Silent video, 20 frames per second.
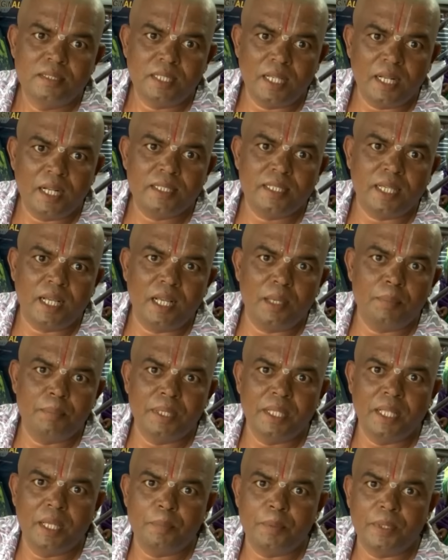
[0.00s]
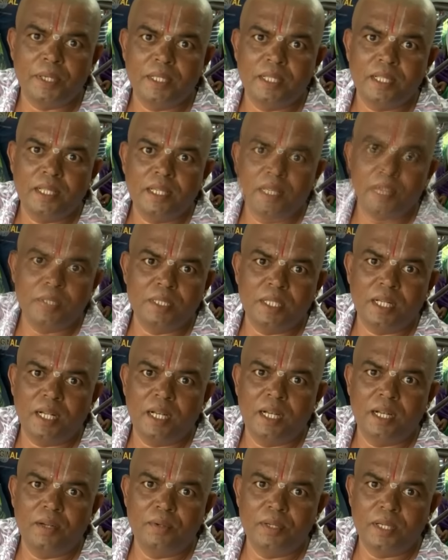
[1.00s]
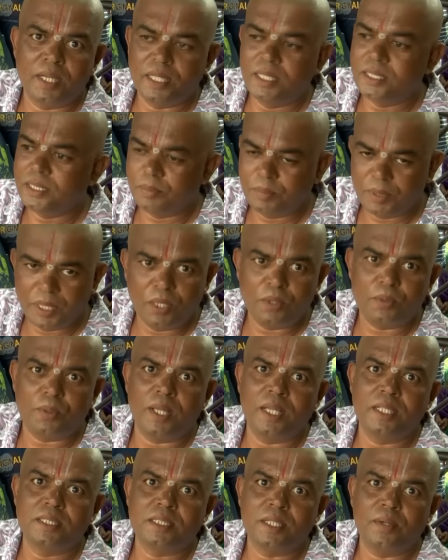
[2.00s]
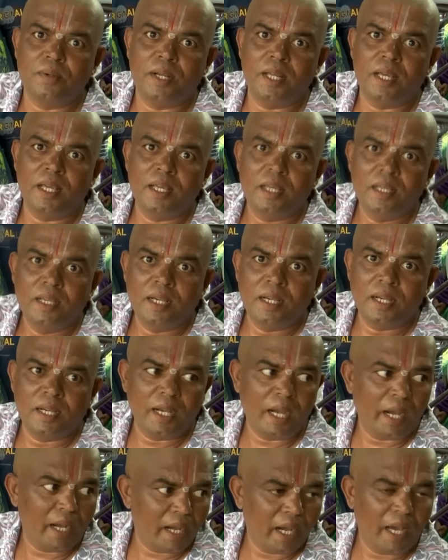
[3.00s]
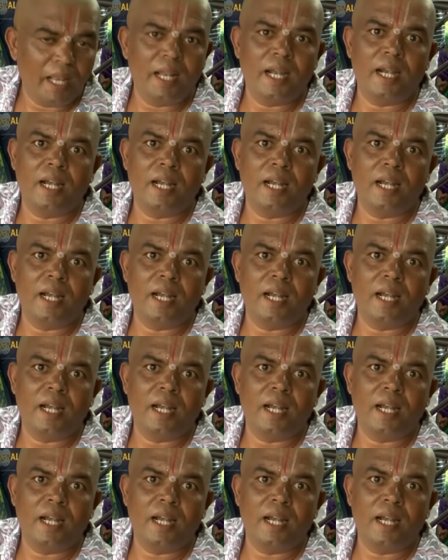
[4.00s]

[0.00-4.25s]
జనం చాలా ఇబ్బంది అయిపోయింది భోజనాలు కనీసం నీళ్లు కూడా ఉండలే గాలి